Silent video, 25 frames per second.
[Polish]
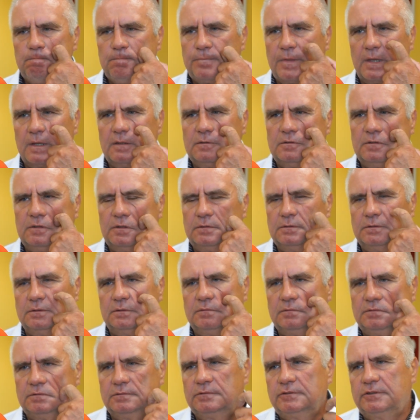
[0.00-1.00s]
no, no,
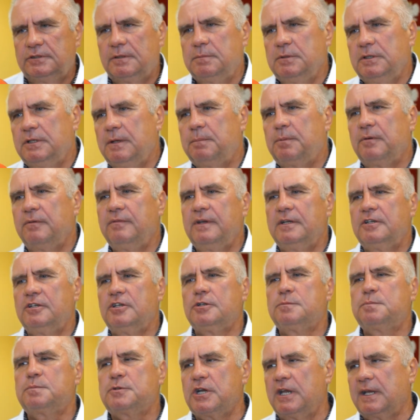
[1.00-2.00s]
no, żeby nie
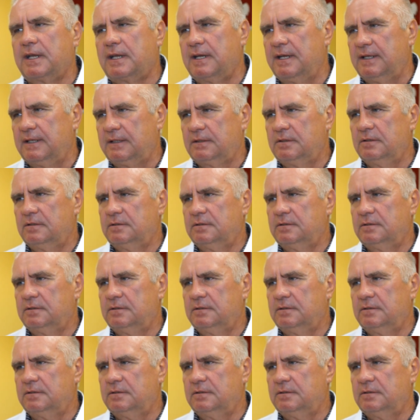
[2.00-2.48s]
powiedzieć przekręt,